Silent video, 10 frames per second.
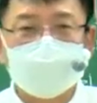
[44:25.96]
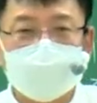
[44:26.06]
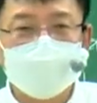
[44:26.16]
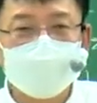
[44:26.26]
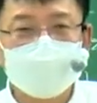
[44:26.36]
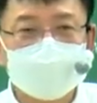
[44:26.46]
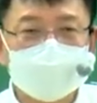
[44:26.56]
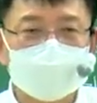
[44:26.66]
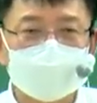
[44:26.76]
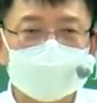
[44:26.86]
안
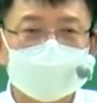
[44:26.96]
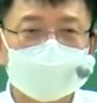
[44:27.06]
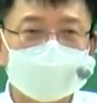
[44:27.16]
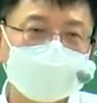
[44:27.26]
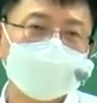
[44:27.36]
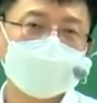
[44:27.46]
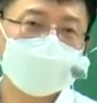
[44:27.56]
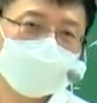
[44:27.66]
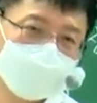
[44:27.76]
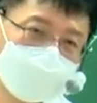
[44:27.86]
주지. 그때 쓰는
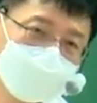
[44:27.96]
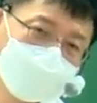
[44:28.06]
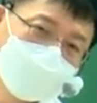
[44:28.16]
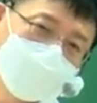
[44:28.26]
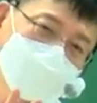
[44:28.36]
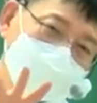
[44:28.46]
용어가 뭐라고?